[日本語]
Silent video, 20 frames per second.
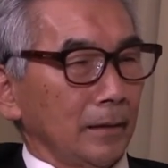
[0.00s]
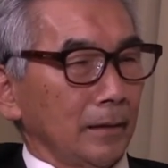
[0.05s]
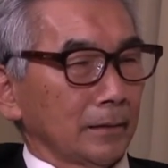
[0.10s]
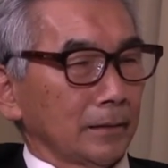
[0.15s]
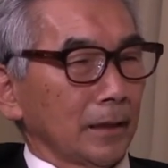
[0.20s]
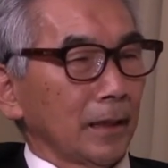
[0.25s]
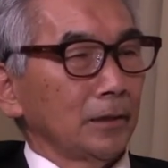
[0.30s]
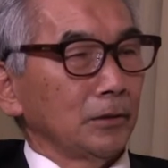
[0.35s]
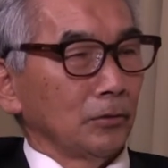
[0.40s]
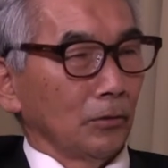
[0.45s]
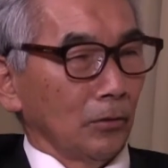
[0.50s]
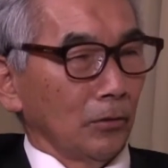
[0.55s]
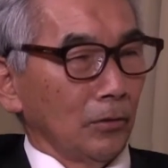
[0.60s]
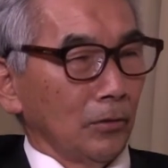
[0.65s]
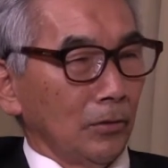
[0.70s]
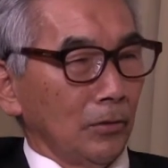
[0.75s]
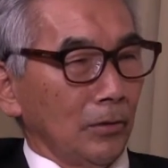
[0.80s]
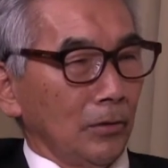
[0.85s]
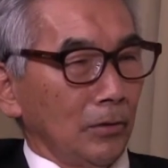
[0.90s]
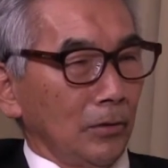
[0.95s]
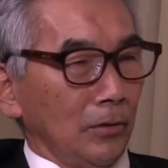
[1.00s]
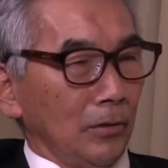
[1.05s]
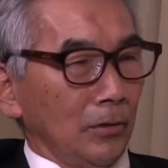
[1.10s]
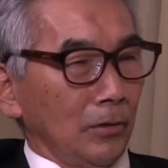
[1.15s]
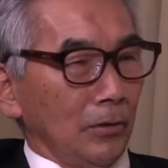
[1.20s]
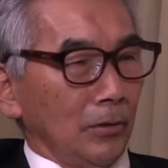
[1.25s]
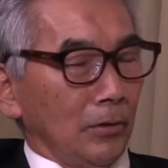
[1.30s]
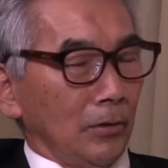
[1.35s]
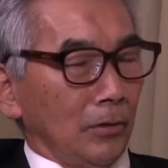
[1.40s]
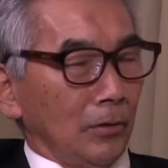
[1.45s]
態度
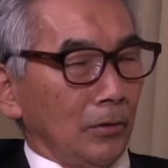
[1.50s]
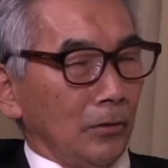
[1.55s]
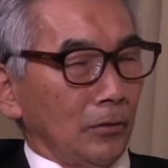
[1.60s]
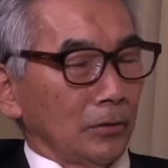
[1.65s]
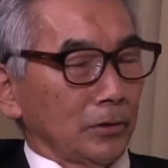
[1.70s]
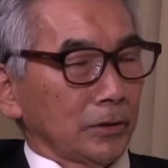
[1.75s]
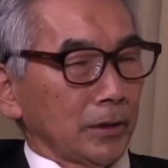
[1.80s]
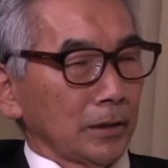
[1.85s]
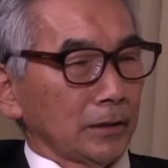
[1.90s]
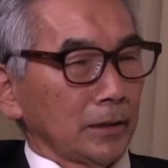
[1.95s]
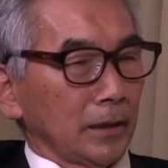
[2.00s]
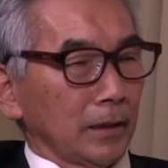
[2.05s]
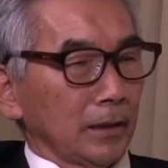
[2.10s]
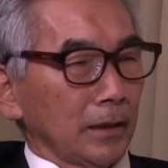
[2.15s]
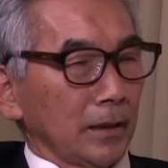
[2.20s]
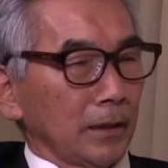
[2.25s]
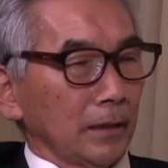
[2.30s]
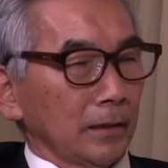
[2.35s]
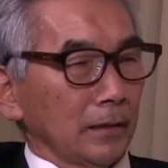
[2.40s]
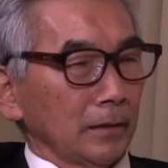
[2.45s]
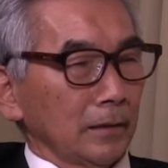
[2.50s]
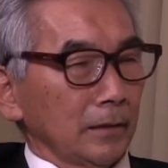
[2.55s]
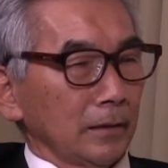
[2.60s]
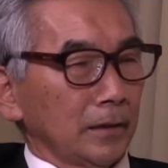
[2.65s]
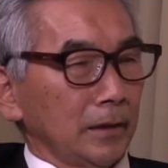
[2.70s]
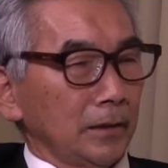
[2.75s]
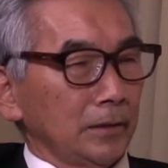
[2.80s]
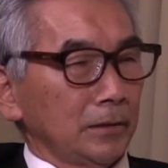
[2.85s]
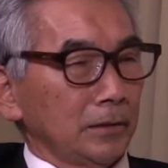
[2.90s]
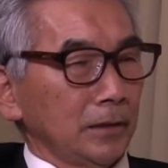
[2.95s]
しかしながら
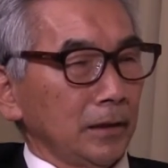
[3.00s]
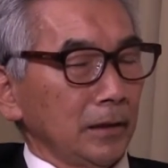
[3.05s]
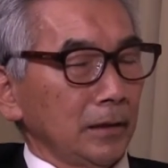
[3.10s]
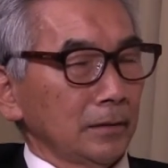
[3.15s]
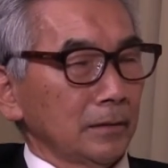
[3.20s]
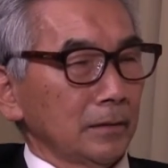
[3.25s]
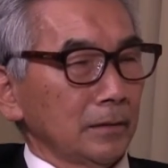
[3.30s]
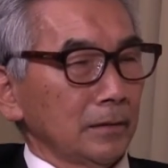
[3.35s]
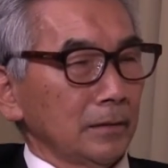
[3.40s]
決して